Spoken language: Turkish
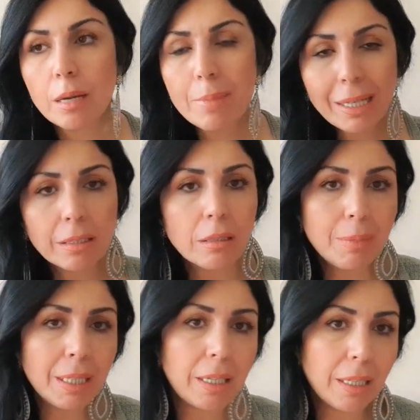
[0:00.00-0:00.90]
Bir kadın
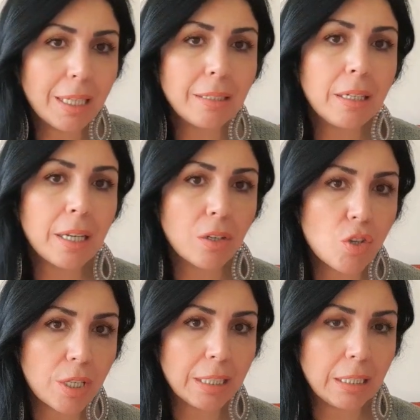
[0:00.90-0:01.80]
bir kere kendine
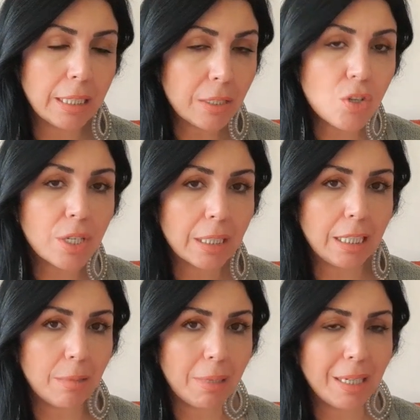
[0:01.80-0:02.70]
yakışalı, yakışanı
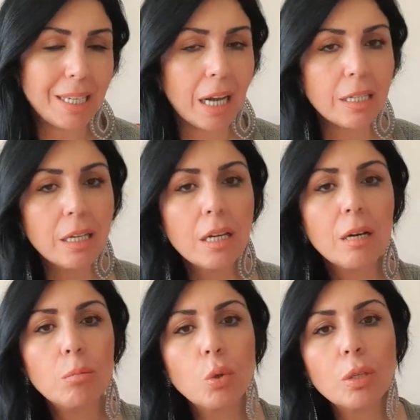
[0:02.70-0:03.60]
giymeli. Yani
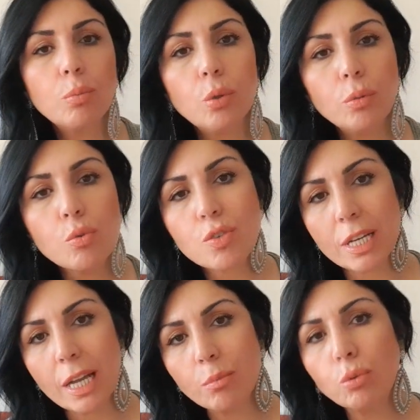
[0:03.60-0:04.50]
moda bu, bu
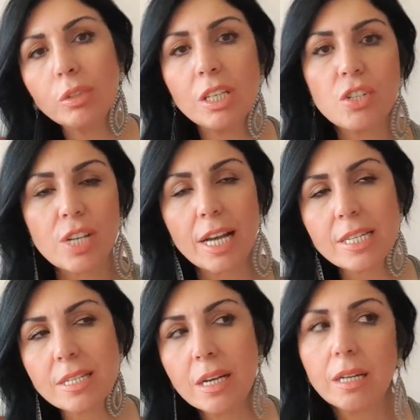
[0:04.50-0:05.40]
seneye bunu
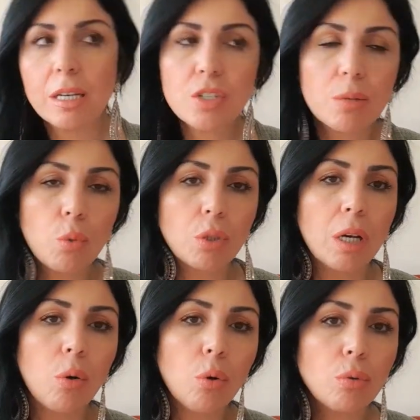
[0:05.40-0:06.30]
giyeceğiz. İşte
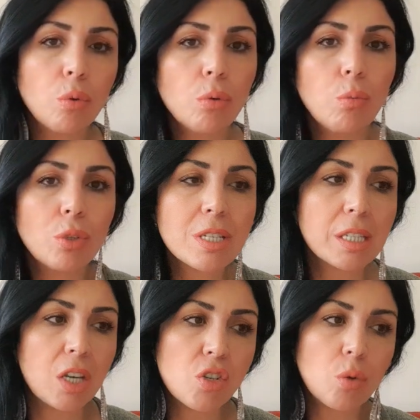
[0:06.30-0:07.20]
moda, onun modası
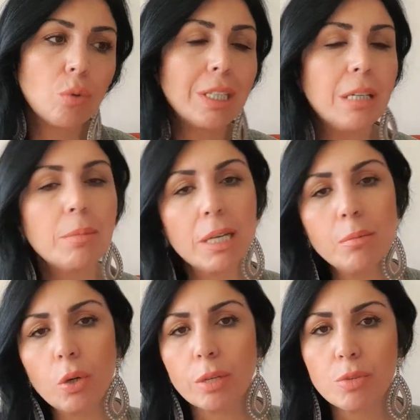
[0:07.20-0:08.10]
geçti, onu giymeyelim.
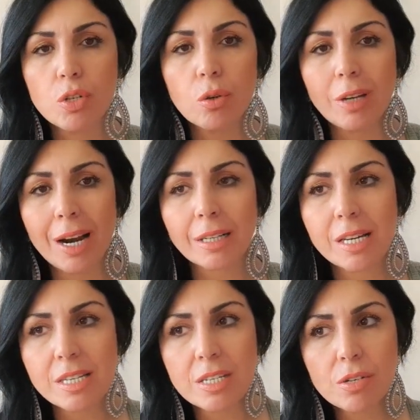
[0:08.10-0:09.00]
Böyle bir şey yok.
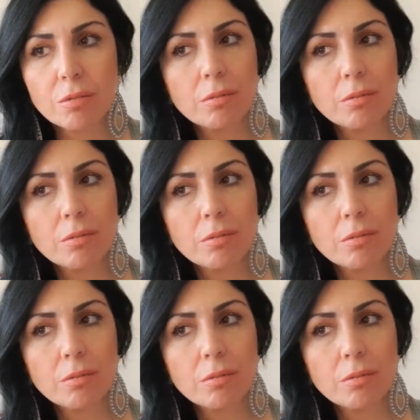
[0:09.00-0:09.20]
Herkes